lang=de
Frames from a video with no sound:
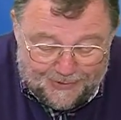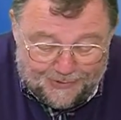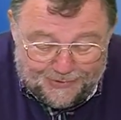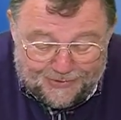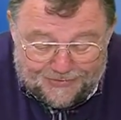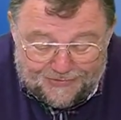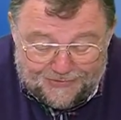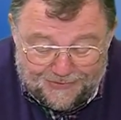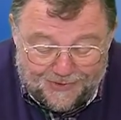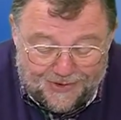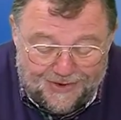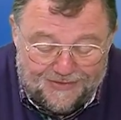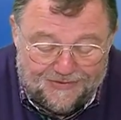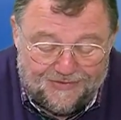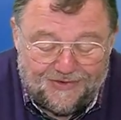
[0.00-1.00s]
äh, zu
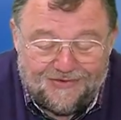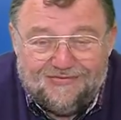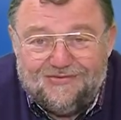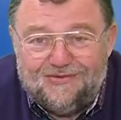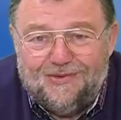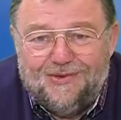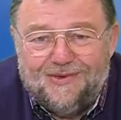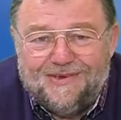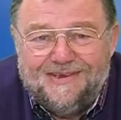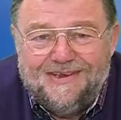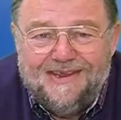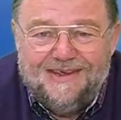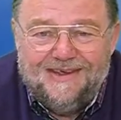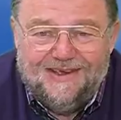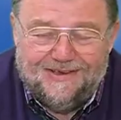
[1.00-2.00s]
zerstören.
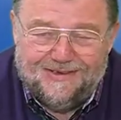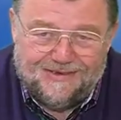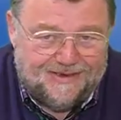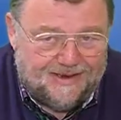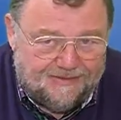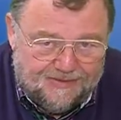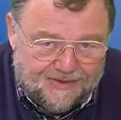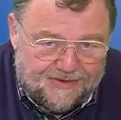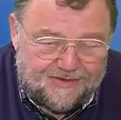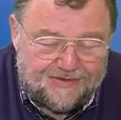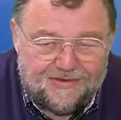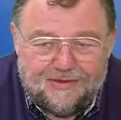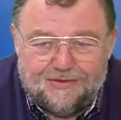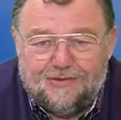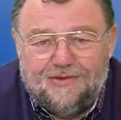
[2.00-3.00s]
Aber dafür ist
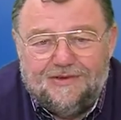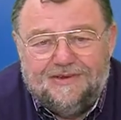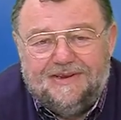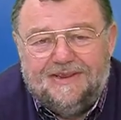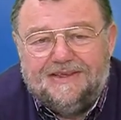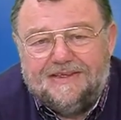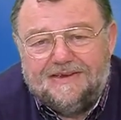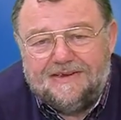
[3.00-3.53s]
es natürlich nicht